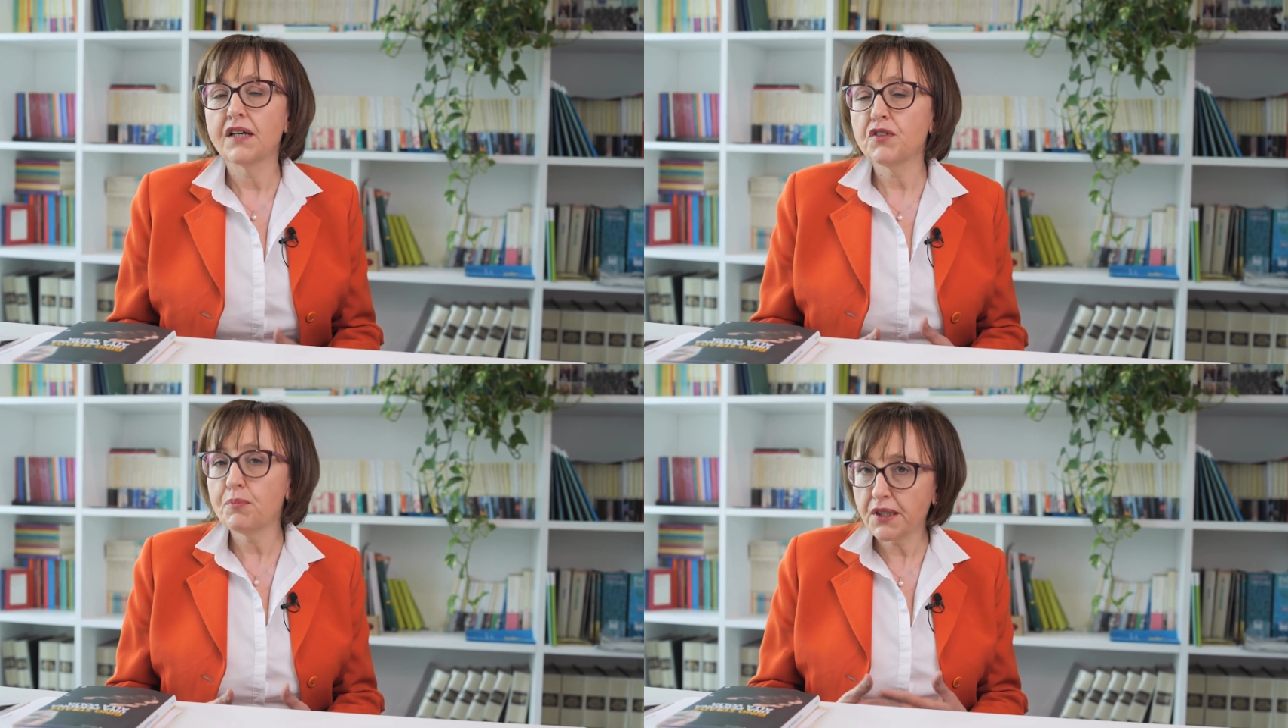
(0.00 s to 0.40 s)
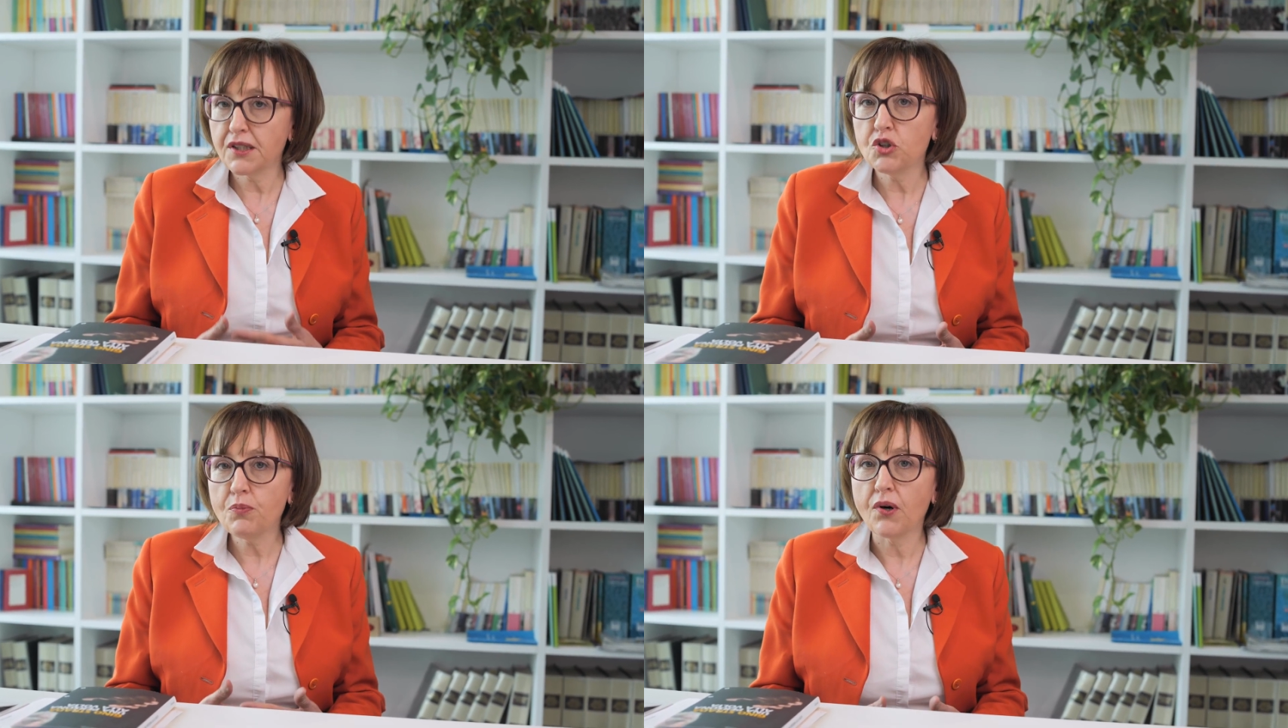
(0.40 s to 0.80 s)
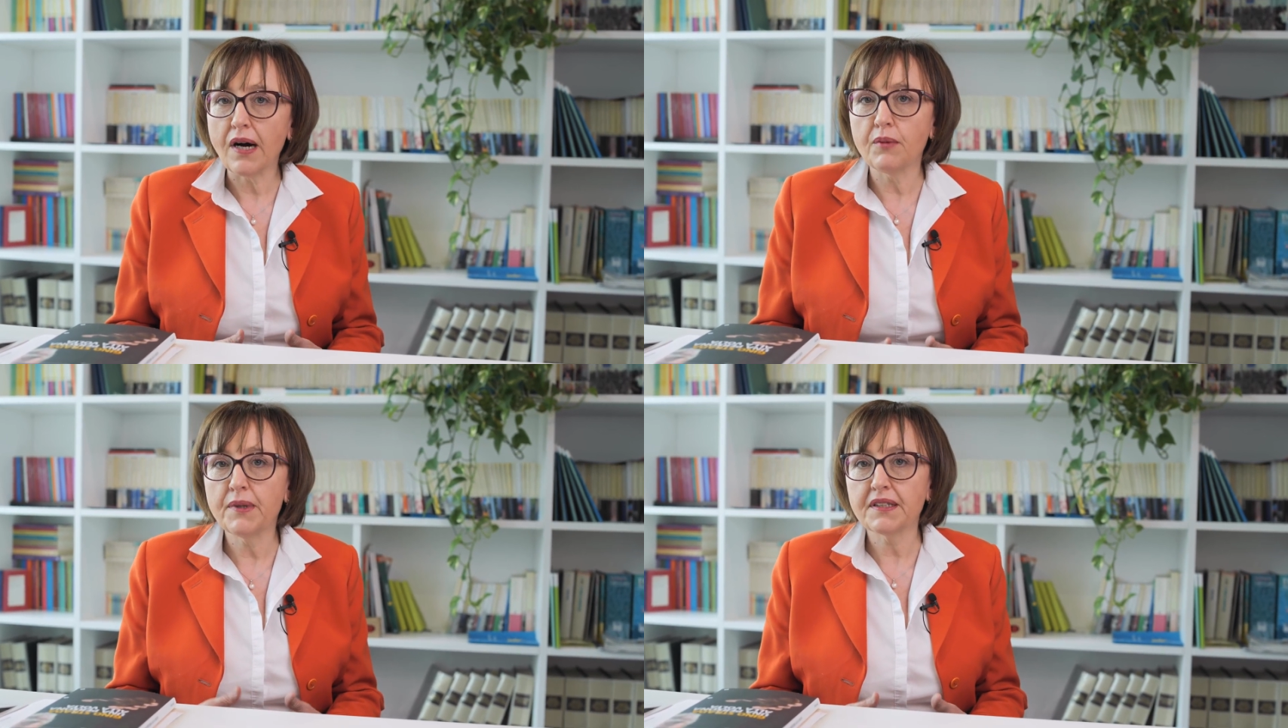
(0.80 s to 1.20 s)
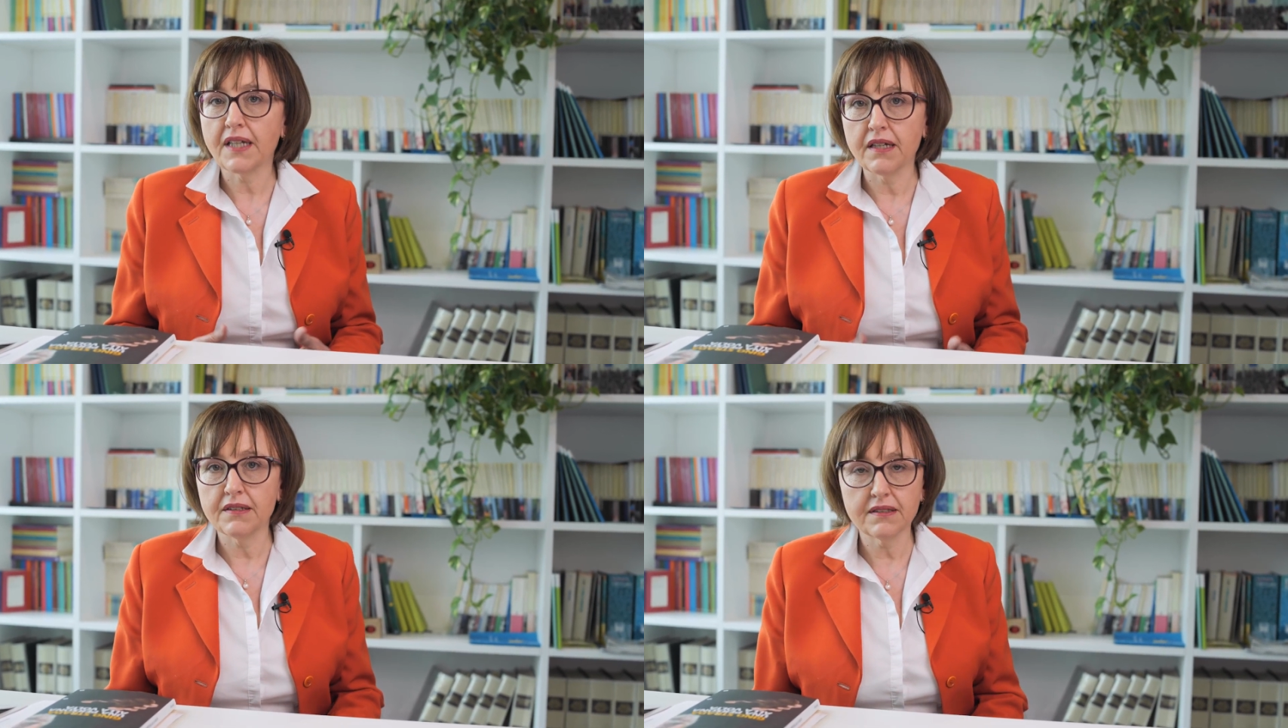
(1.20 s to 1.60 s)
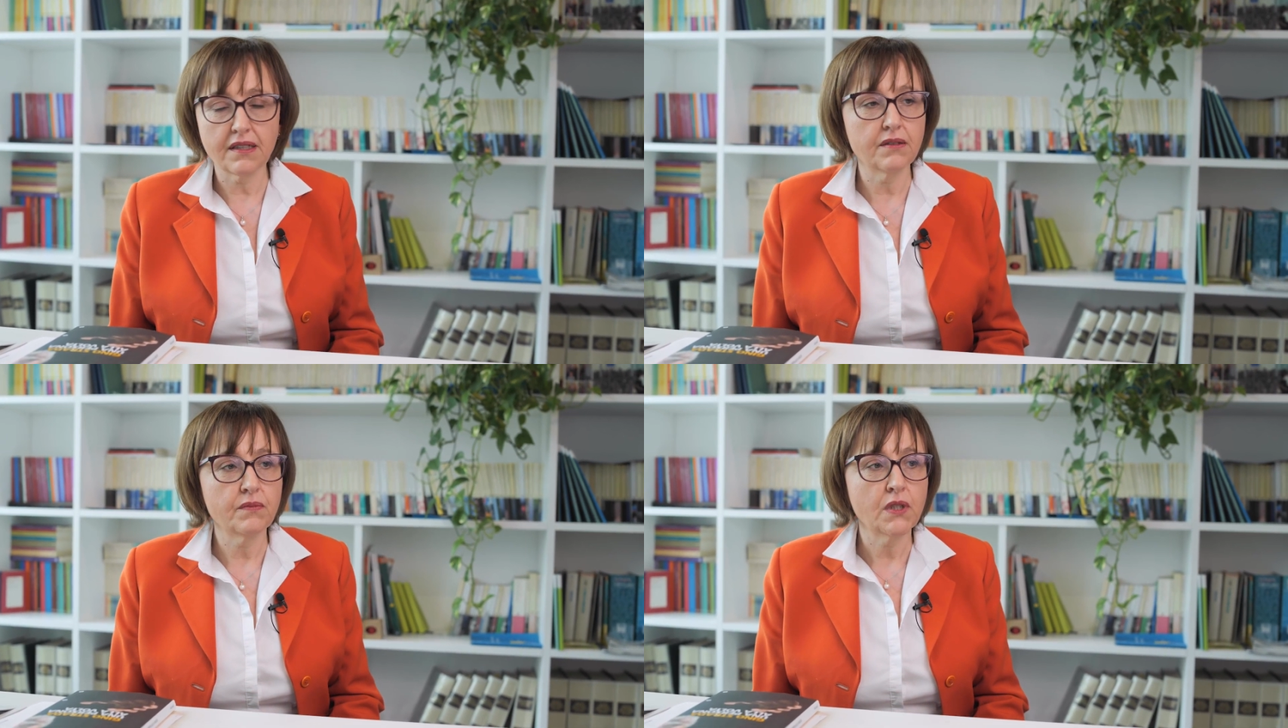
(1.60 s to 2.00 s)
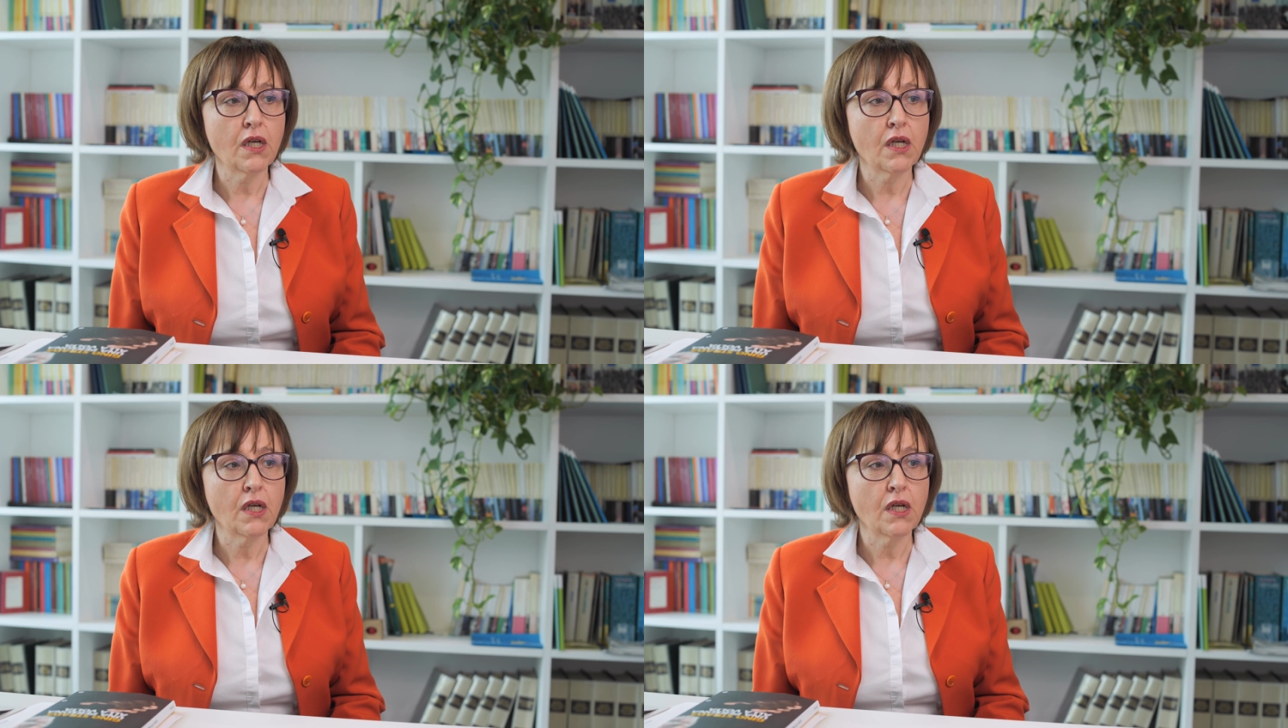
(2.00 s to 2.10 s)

Vi partecipò Albert Einstein.